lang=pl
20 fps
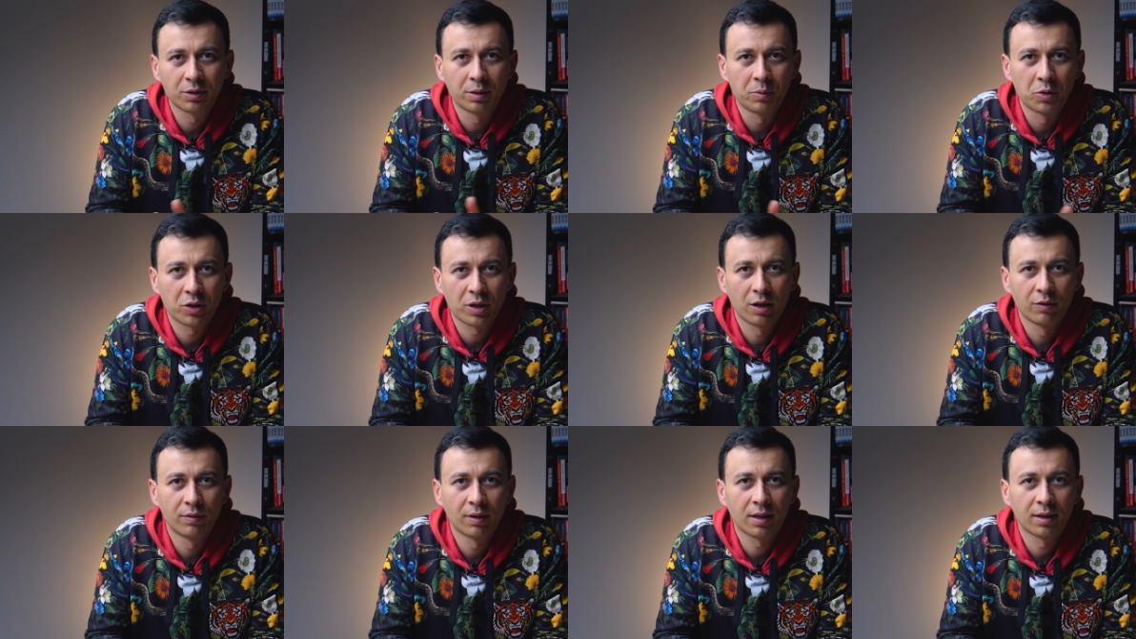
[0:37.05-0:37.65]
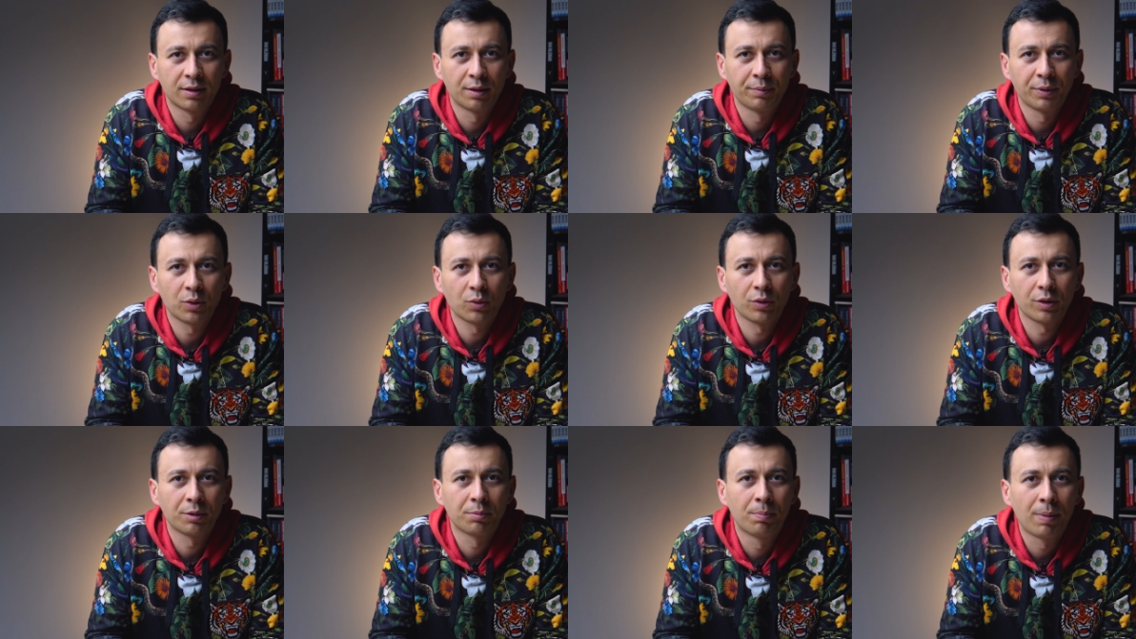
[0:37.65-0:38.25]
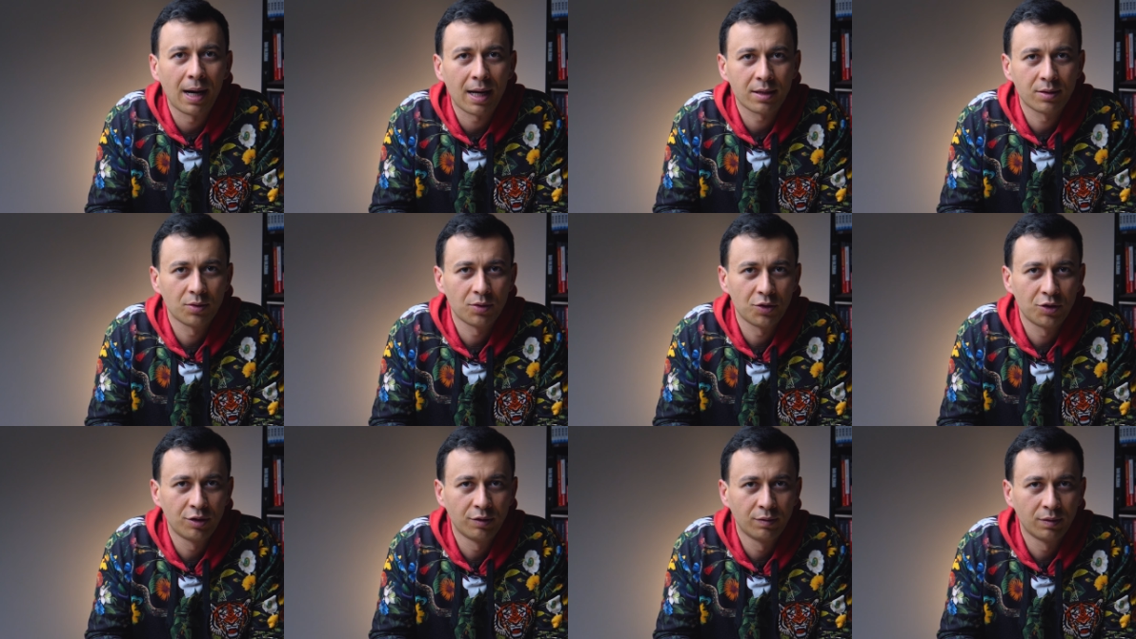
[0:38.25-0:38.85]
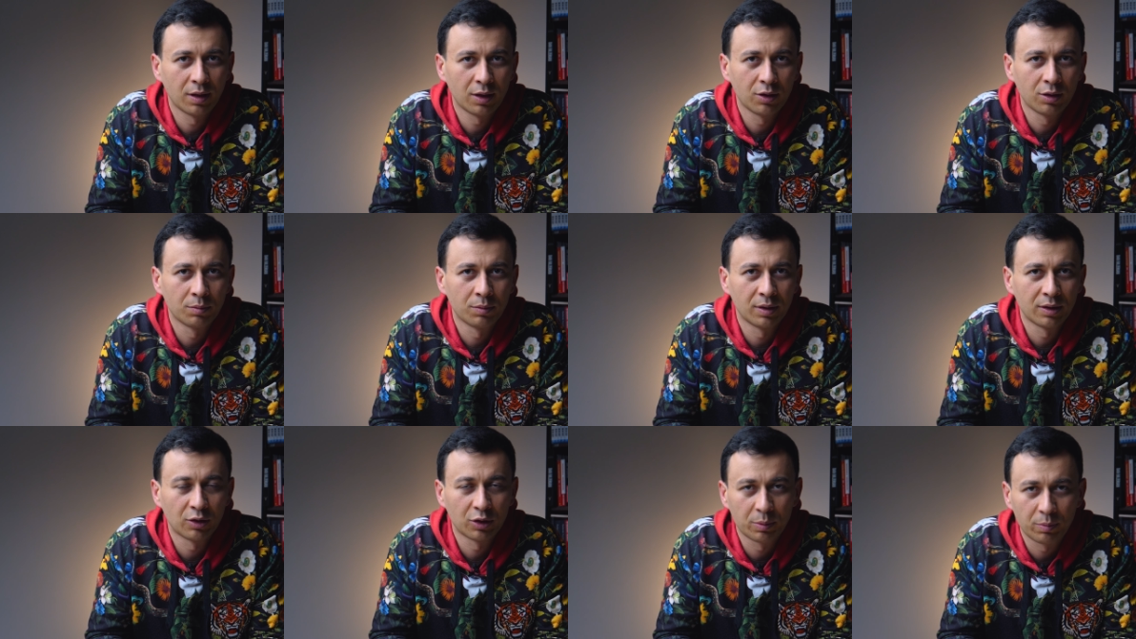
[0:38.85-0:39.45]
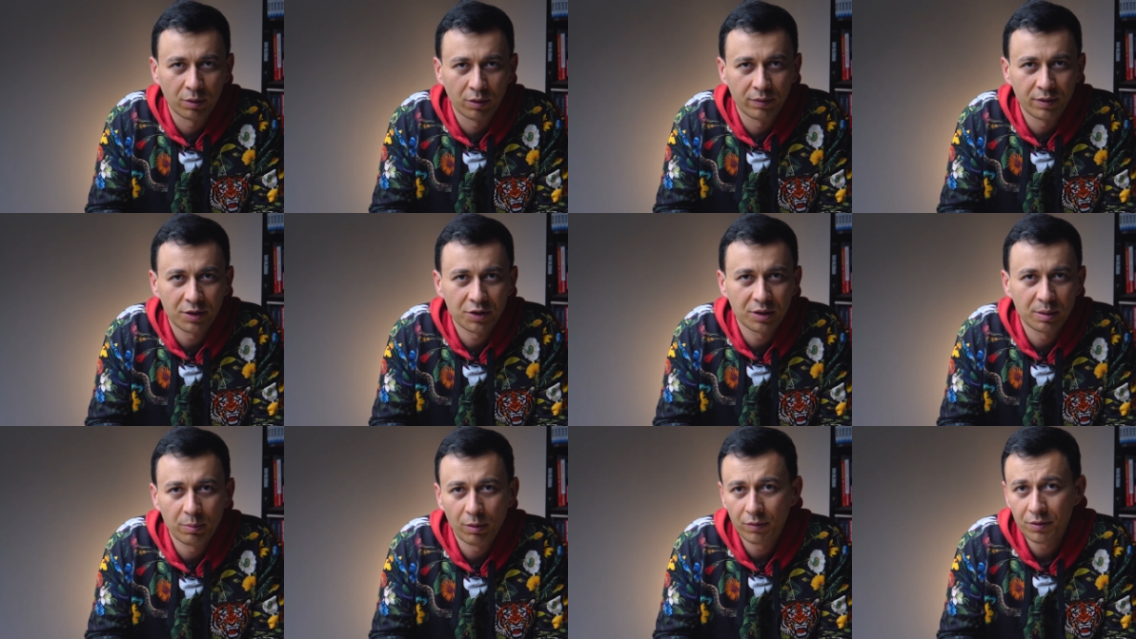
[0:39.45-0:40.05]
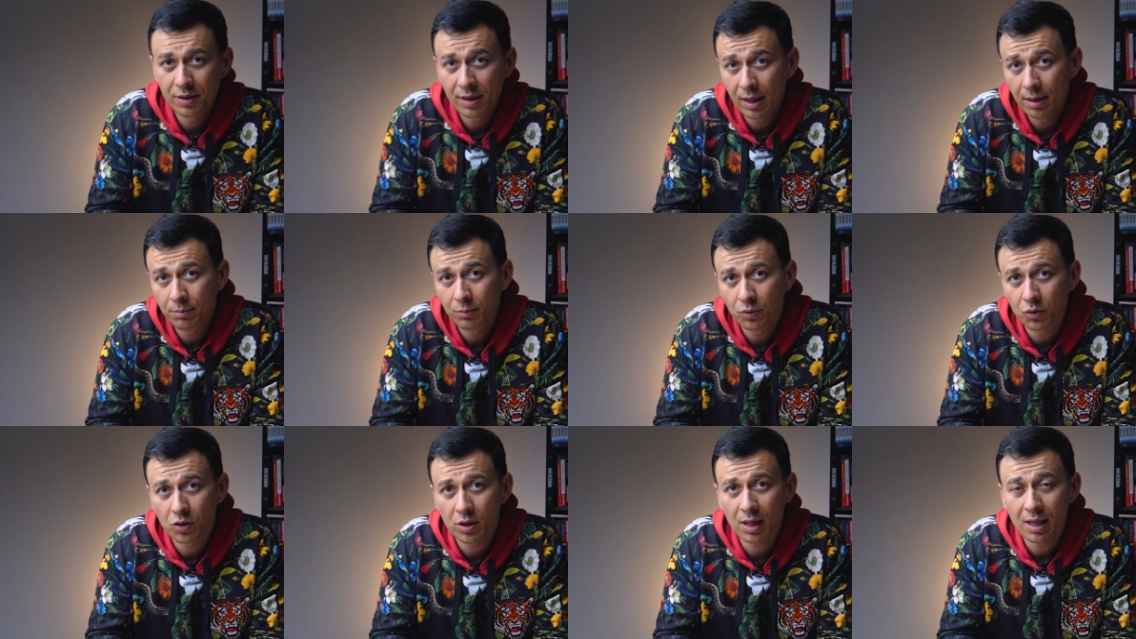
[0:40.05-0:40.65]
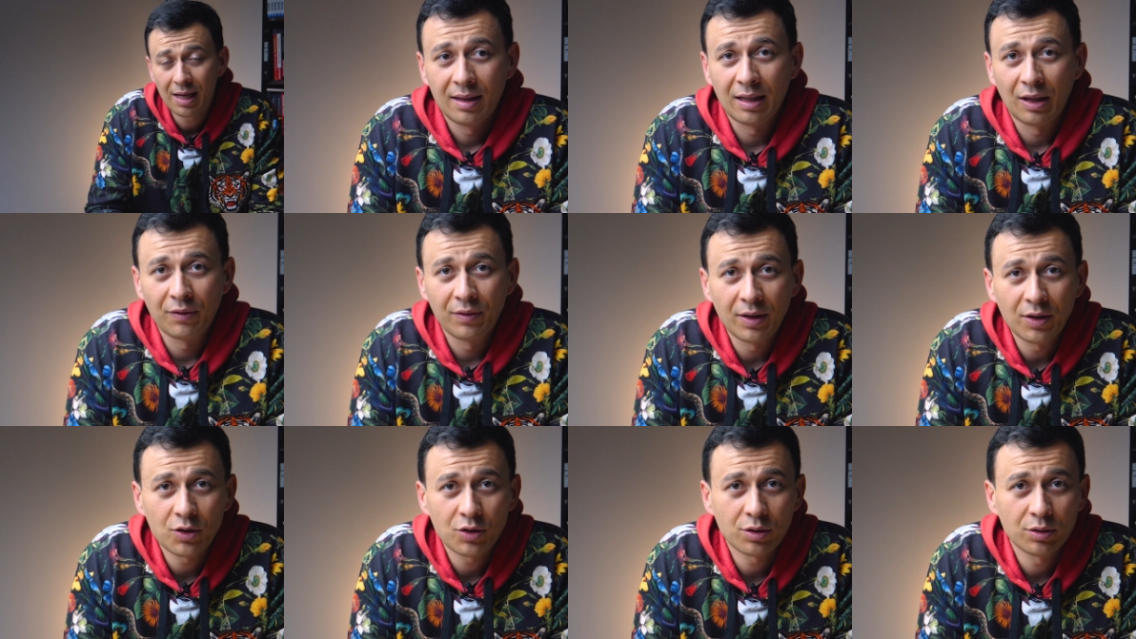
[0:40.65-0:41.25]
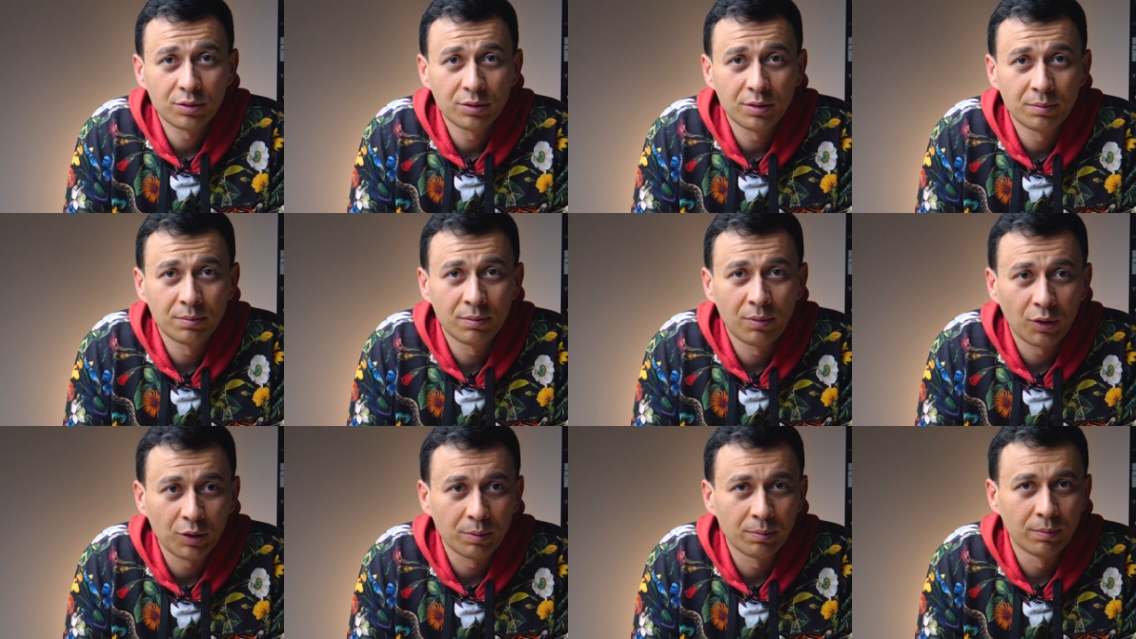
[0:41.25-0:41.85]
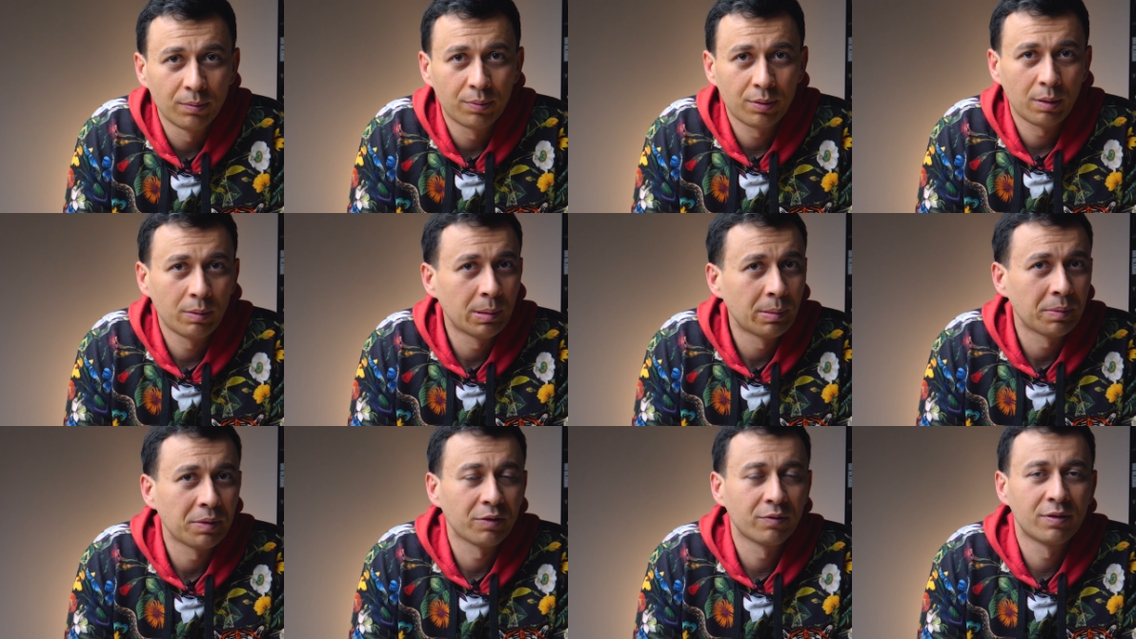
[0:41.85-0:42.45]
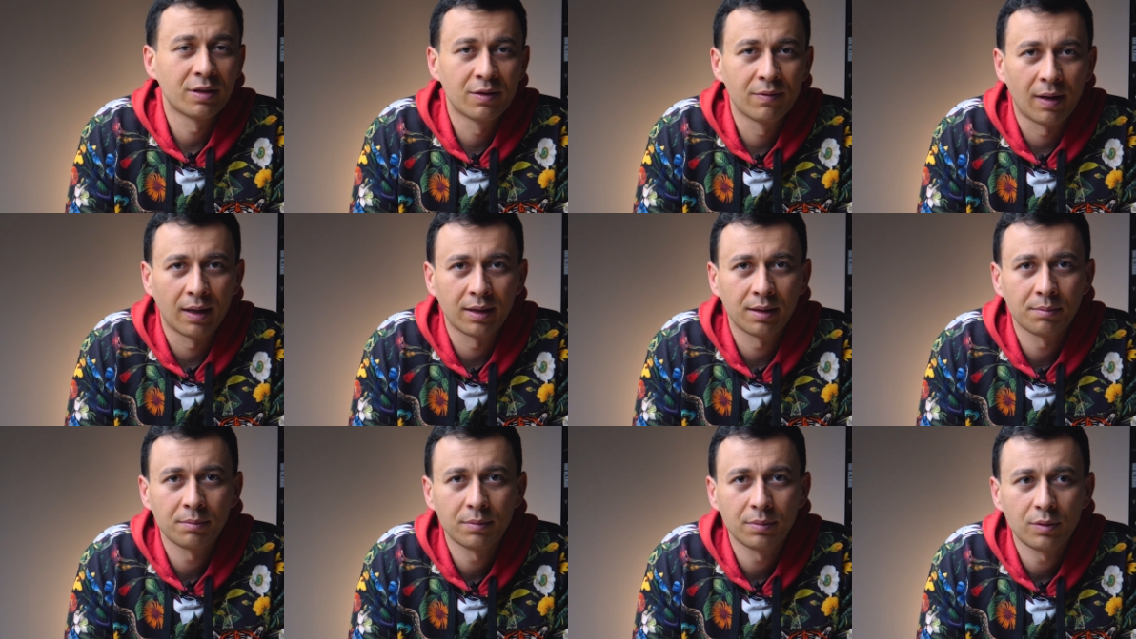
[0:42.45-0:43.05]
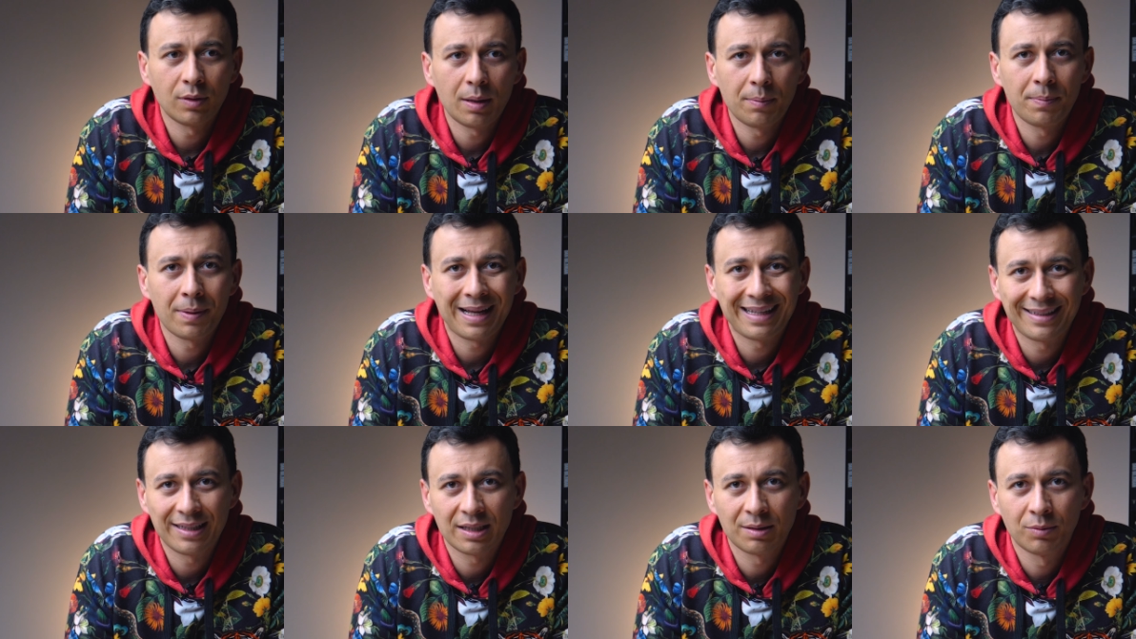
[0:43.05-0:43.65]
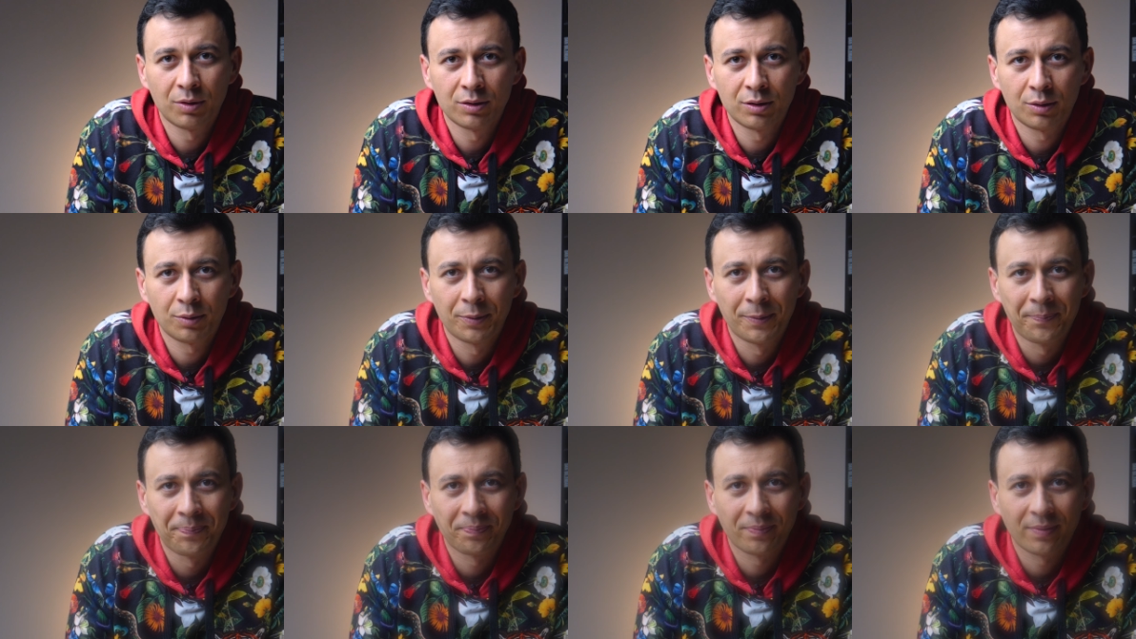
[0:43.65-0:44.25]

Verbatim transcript: gdy mieszkałem w akademiku i bardzo zdziwiła go moja odpowiedź, gdy powiedziałem mu, że największym moim problemem i wyzwaniem była praca z moją